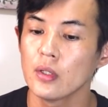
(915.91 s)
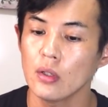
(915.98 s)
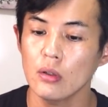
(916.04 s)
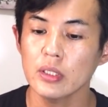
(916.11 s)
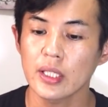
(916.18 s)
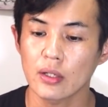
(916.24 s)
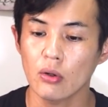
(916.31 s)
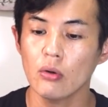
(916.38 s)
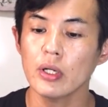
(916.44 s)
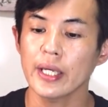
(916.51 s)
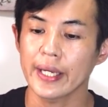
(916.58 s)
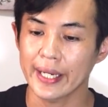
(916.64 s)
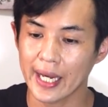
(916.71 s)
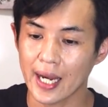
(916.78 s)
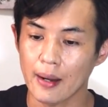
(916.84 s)
これでこ
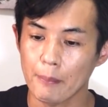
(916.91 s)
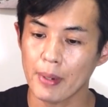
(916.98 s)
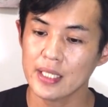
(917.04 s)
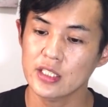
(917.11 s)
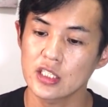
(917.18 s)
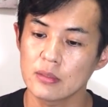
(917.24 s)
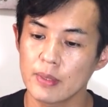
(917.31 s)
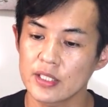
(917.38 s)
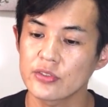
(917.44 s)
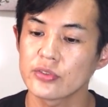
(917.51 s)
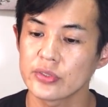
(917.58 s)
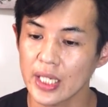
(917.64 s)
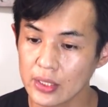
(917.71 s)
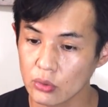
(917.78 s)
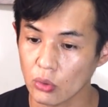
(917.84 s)
れが町
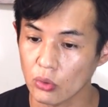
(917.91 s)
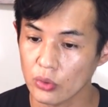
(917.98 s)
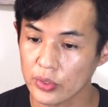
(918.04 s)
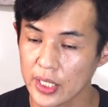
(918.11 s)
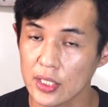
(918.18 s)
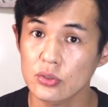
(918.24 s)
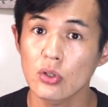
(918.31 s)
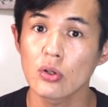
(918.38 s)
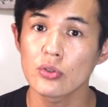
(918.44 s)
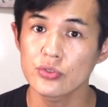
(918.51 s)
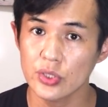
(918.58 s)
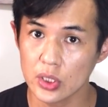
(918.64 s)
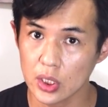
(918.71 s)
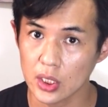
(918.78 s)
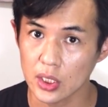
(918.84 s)
別やと
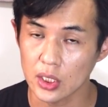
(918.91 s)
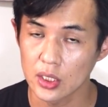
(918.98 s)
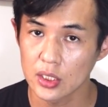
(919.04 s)
ケソンシティ